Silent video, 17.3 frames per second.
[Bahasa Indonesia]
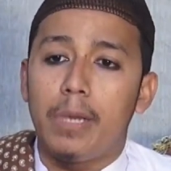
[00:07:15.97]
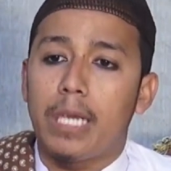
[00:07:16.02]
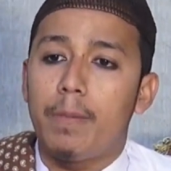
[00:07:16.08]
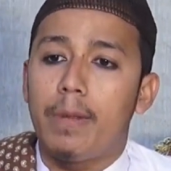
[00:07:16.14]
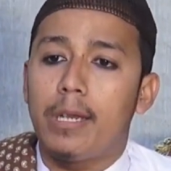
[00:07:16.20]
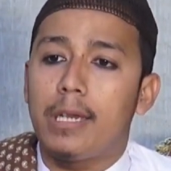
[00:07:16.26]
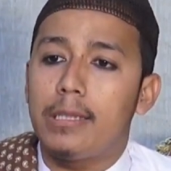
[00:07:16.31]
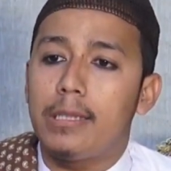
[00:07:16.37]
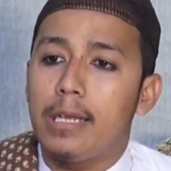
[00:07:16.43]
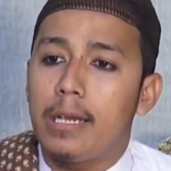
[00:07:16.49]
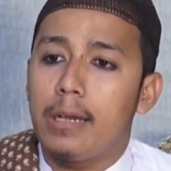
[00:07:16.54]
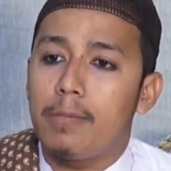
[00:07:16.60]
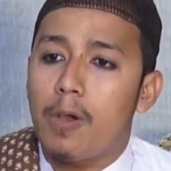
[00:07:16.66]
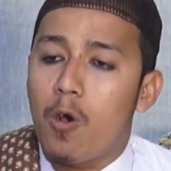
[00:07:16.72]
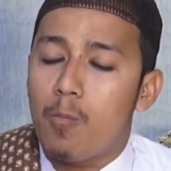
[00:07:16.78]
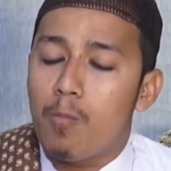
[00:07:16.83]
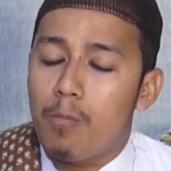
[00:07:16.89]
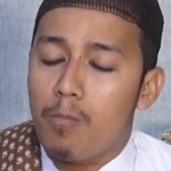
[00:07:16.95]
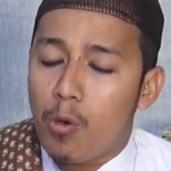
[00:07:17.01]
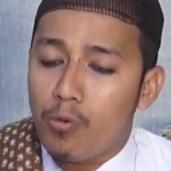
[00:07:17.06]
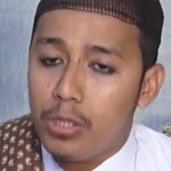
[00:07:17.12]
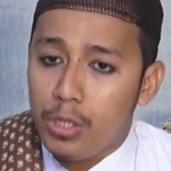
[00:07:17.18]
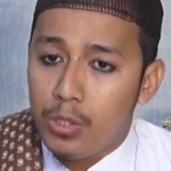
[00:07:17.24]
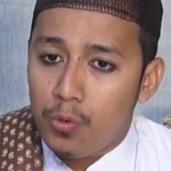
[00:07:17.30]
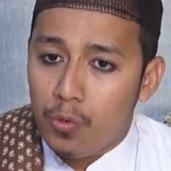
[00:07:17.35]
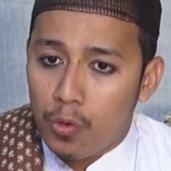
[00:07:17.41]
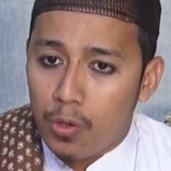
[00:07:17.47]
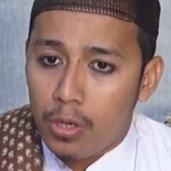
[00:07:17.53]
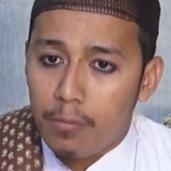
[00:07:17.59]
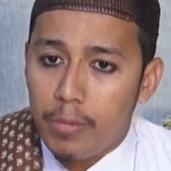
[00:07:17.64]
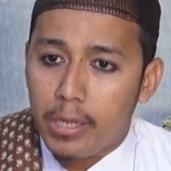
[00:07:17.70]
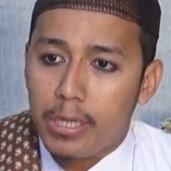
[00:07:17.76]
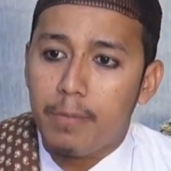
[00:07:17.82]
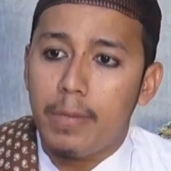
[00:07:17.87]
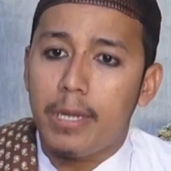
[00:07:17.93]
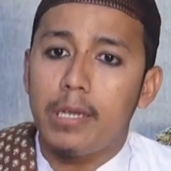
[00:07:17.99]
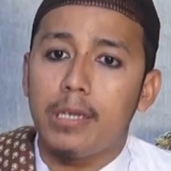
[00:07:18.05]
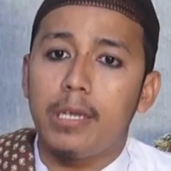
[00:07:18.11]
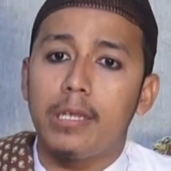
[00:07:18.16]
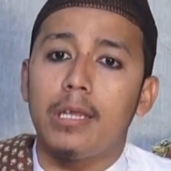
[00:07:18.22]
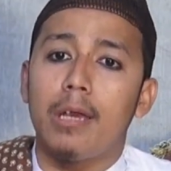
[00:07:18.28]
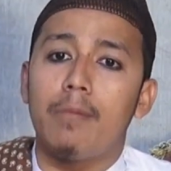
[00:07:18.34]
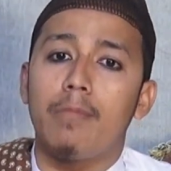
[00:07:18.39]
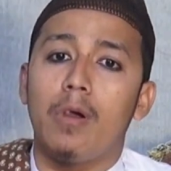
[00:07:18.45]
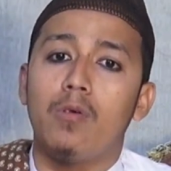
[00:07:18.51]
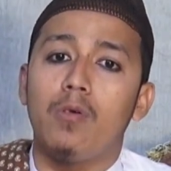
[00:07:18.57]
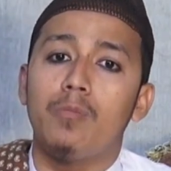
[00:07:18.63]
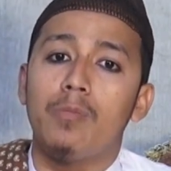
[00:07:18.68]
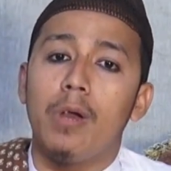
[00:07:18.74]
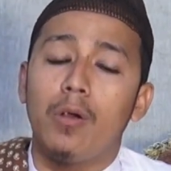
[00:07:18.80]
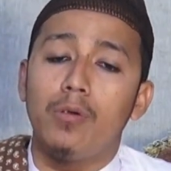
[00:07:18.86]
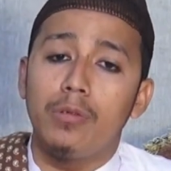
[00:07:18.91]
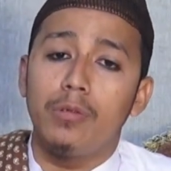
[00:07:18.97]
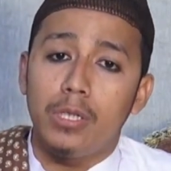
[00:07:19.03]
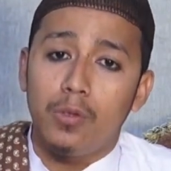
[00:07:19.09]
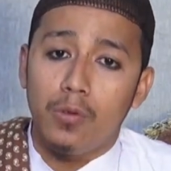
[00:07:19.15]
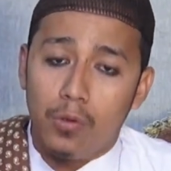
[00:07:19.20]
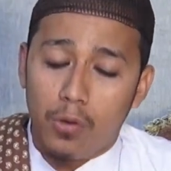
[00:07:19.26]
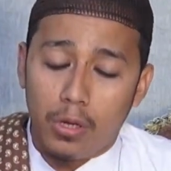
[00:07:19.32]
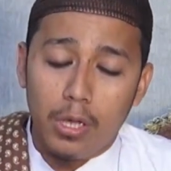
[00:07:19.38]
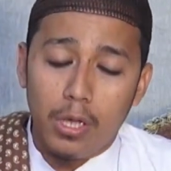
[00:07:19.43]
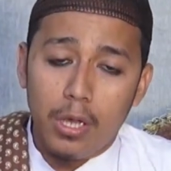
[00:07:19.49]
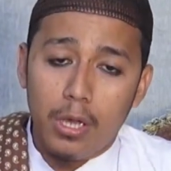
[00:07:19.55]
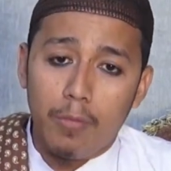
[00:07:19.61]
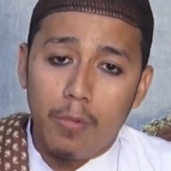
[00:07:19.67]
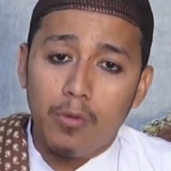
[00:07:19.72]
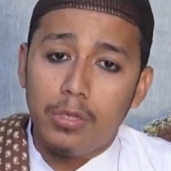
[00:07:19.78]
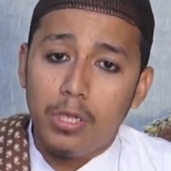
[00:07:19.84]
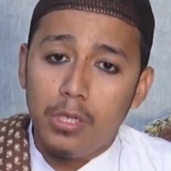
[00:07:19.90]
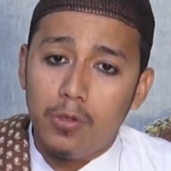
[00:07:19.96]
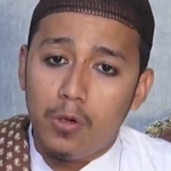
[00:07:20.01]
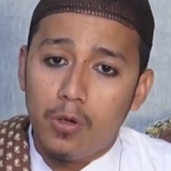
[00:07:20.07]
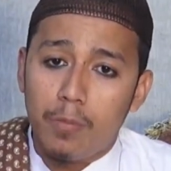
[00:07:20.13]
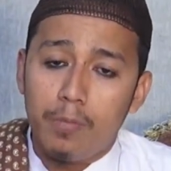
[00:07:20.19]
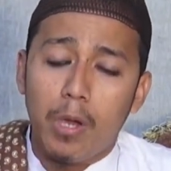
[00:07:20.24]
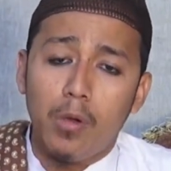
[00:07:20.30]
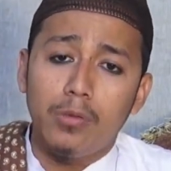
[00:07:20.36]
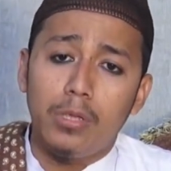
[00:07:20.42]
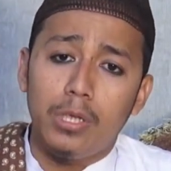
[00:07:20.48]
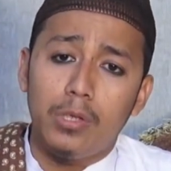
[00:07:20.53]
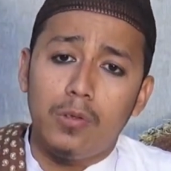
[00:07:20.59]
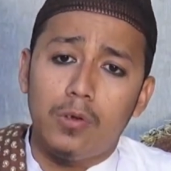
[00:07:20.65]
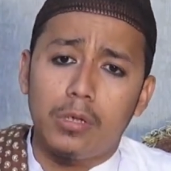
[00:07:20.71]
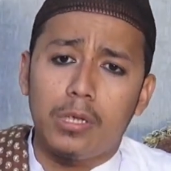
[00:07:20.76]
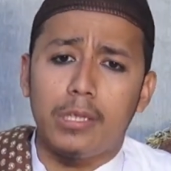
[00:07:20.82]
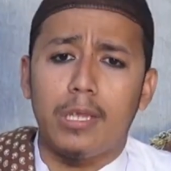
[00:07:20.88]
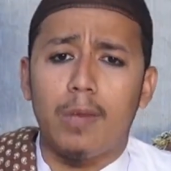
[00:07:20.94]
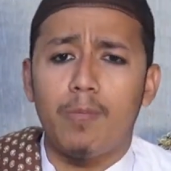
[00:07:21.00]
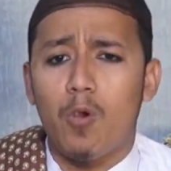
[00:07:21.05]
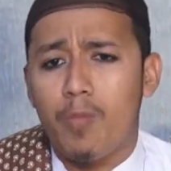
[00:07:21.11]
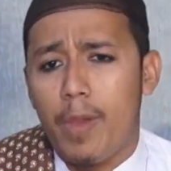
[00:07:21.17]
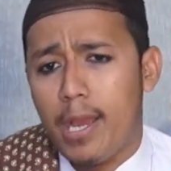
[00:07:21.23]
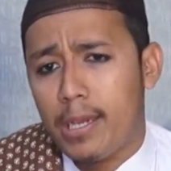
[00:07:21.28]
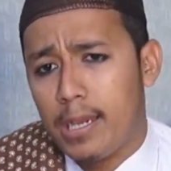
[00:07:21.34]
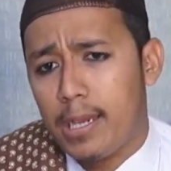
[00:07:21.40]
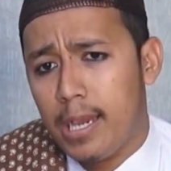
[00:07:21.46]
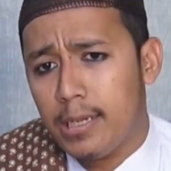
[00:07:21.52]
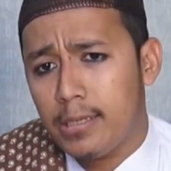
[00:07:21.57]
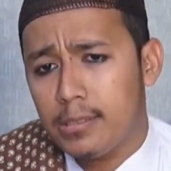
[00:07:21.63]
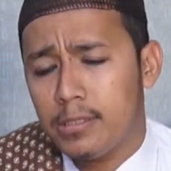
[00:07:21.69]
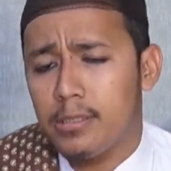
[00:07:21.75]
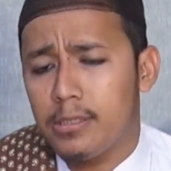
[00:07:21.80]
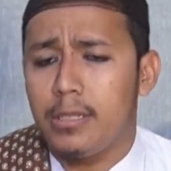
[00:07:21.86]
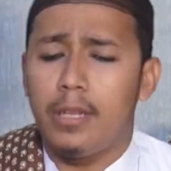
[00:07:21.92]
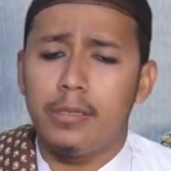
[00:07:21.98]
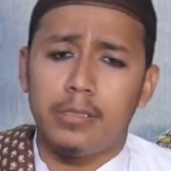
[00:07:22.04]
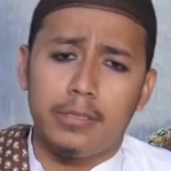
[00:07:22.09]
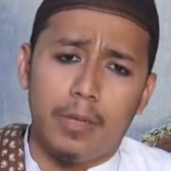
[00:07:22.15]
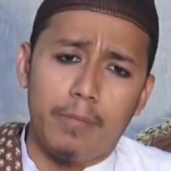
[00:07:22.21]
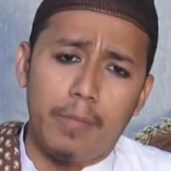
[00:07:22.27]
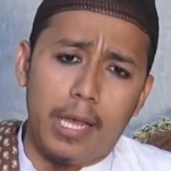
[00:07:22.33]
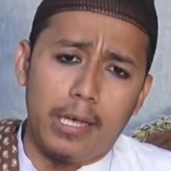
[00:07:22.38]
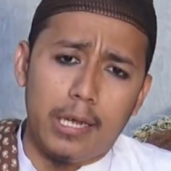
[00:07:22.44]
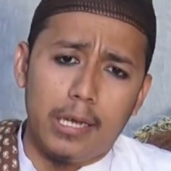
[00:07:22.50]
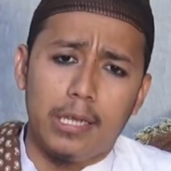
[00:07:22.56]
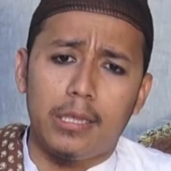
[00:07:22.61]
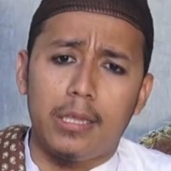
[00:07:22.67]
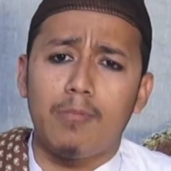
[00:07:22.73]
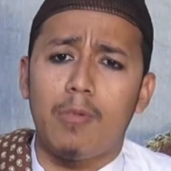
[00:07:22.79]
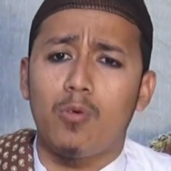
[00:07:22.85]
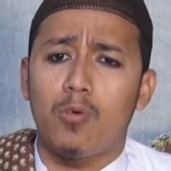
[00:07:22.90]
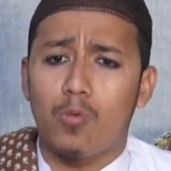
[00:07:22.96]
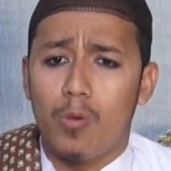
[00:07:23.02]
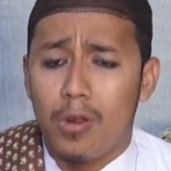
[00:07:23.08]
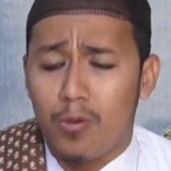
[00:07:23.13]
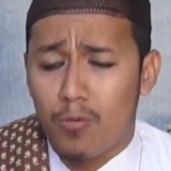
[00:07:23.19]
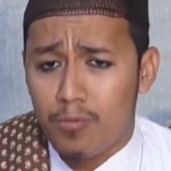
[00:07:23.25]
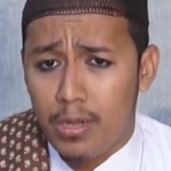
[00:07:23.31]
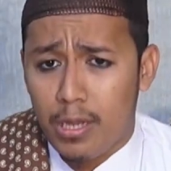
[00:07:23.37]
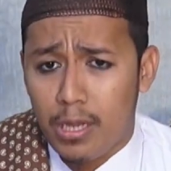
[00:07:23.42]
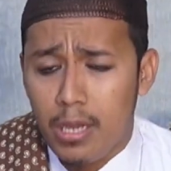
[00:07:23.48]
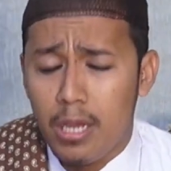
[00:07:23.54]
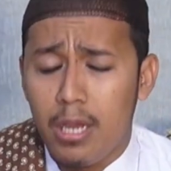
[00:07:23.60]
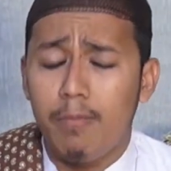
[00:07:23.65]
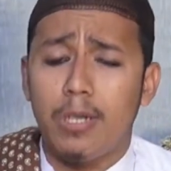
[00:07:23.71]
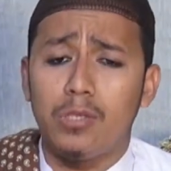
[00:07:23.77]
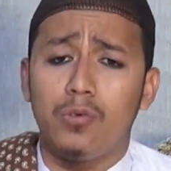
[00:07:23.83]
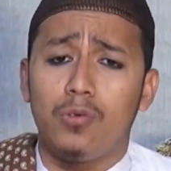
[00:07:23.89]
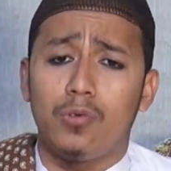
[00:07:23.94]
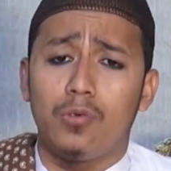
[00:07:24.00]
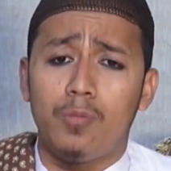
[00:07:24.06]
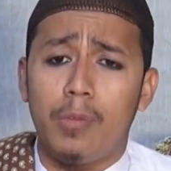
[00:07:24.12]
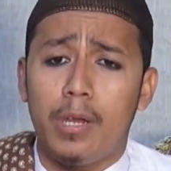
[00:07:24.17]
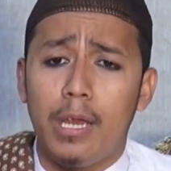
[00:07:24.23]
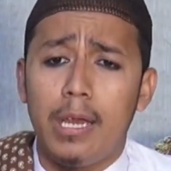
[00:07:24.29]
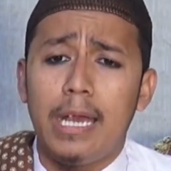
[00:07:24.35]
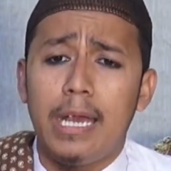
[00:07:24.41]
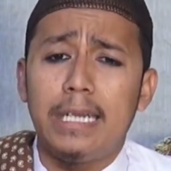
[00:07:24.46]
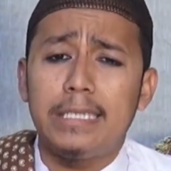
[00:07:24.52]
Bagaimana kita mau tidur, bagaimana kita mau bangun tidur, mau tidur, bangun tidur, kita mau makan, selesai makan, kita mau keluar rumah, masuk rumah.